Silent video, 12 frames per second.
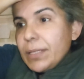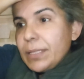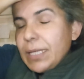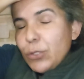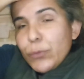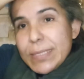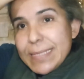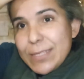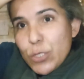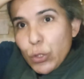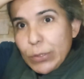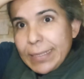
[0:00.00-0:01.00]
Kedi yuvasının
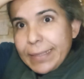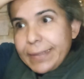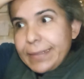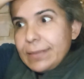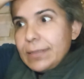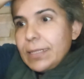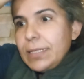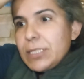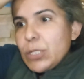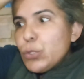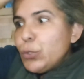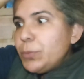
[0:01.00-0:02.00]
son halini,
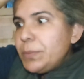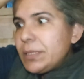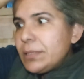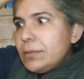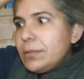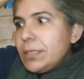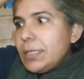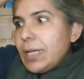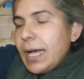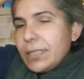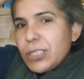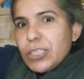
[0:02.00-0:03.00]
işte tohumların
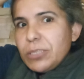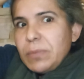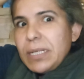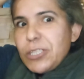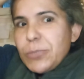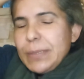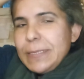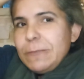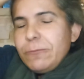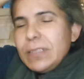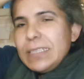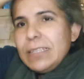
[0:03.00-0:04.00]
ayrıştırma aşamalarını
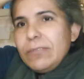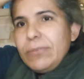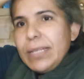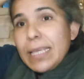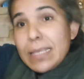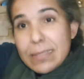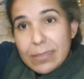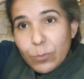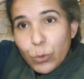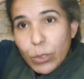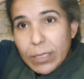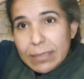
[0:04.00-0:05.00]
falan filan yazılı
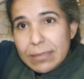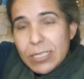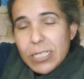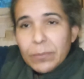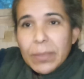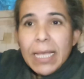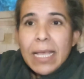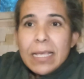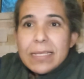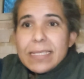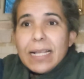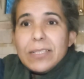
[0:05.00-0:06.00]
buluğa atacağım.
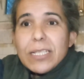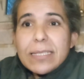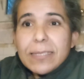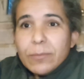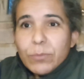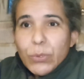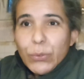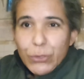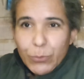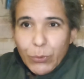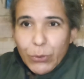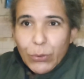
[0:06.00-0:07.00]

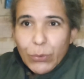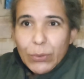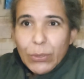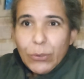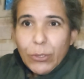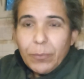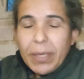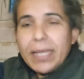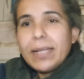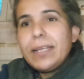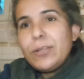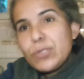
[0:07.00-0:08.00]
zelcistanblogspot.com
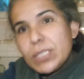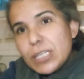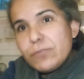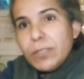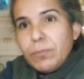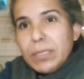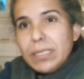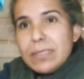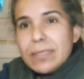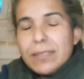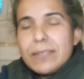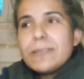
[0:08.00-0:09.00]
eğer henüz
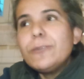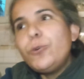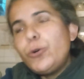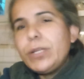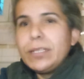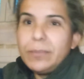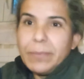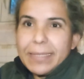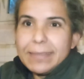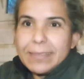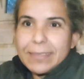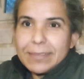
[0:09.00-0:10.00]
keşfetmediyseniz oraya da
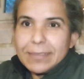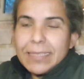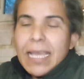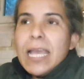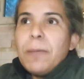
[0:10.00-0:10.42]
bekleriz.